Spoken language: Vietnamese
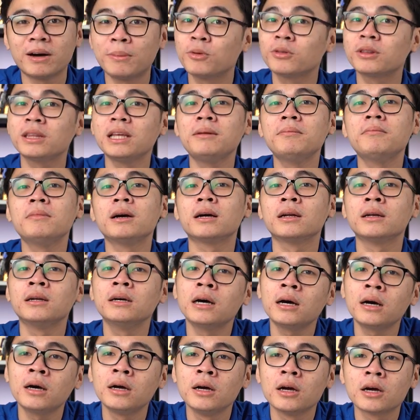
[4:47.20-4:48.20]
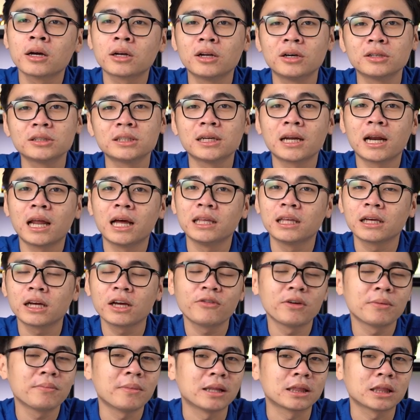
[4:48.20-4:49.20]
và một tin mừng nữa đó chính là những
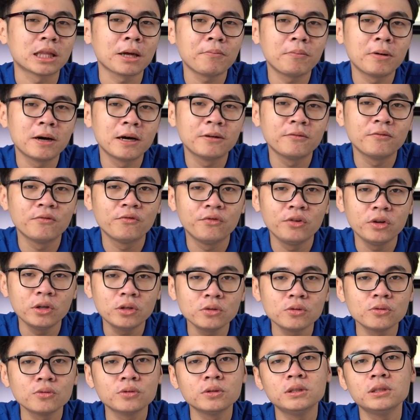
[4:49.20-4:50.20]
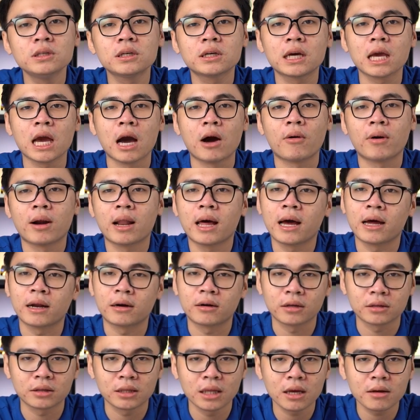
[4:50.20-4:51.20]
phiên bản thấp hơn ví dụ như kiểu là
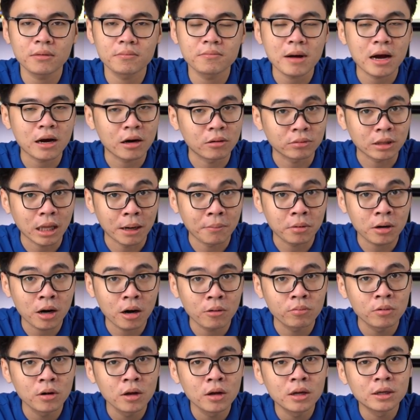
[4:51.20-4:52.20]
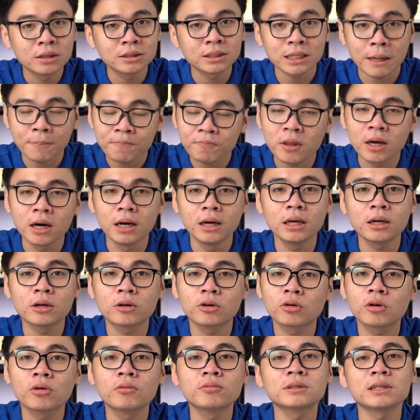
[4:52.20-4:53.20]
RTX 3080 sắp tới
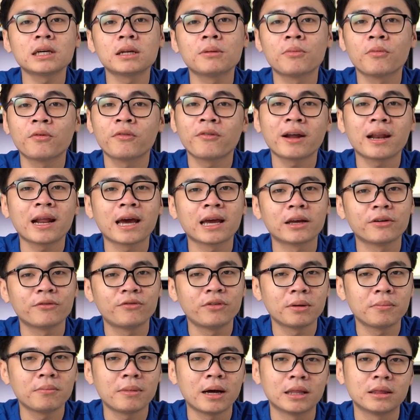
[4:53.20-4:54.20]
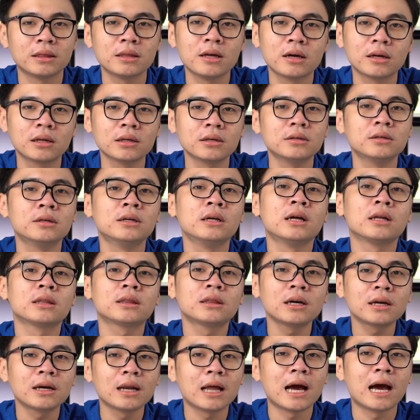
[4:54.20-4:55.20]
cũng sẽ được một phát hành phiên bản tương tự
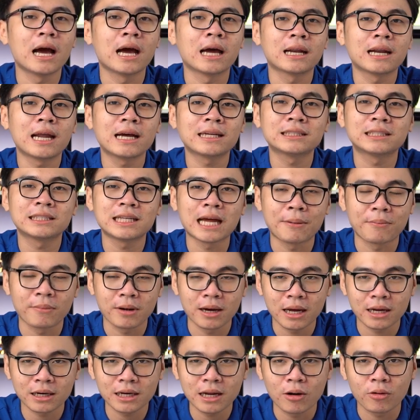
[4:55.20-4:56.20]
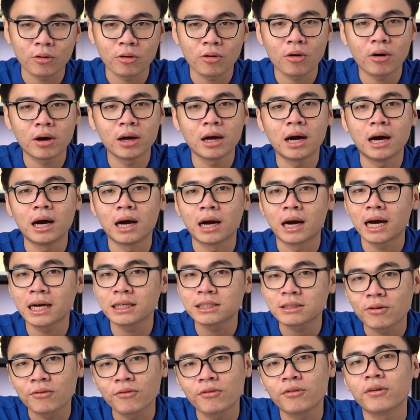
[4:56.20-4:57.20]
tức là đã giảm khả năng đào coi ở ngay
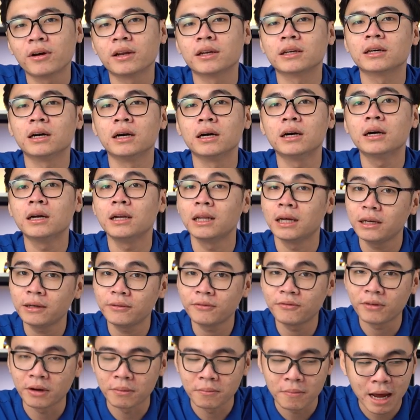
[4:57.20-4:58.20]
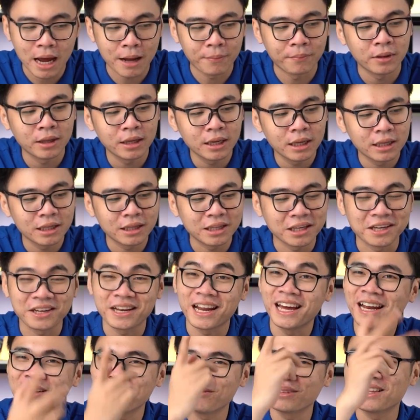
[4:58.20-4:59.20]
trong phần cứng lẫn phần mềm thì
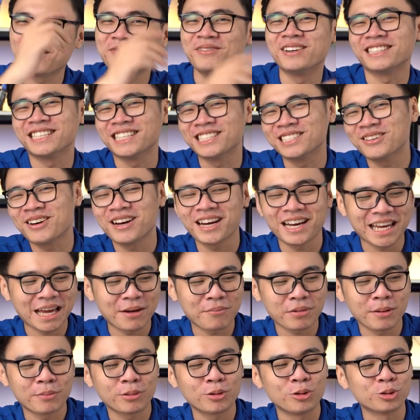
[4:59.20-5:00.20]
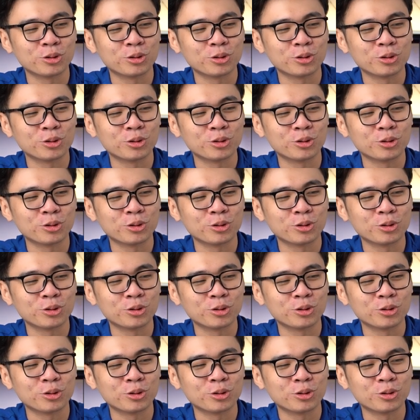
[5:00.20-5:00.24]
đấy là một tin mừng dành cho anh em game